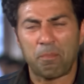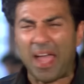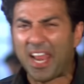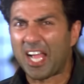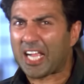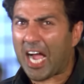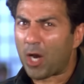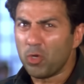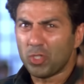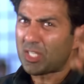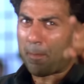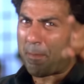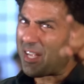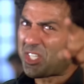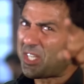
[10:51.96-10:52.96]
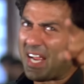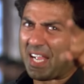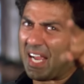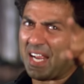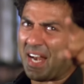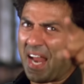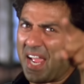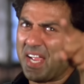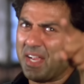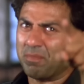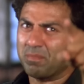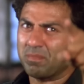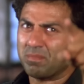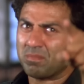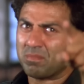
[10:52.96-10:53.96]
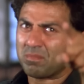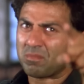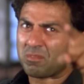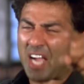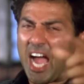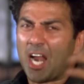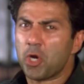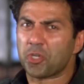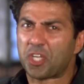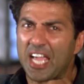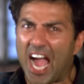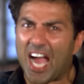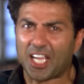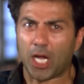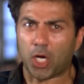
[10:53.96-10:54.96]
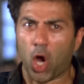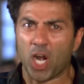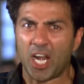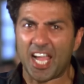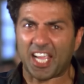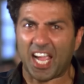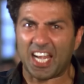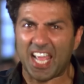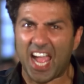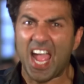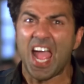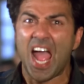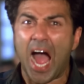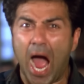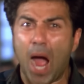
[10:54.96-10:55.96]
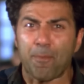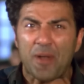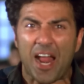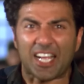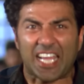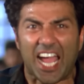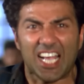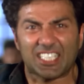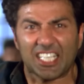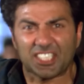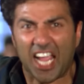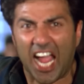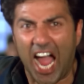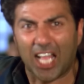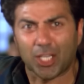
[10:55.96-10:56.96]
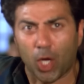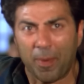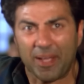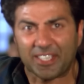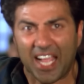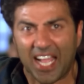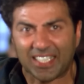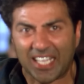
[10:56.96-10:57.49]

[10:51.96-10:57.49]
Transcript: मैंने कानून से बचने के लिए नहीं कानून की आंखें खोलने के लिए अपना केस इसके हाथों में दिया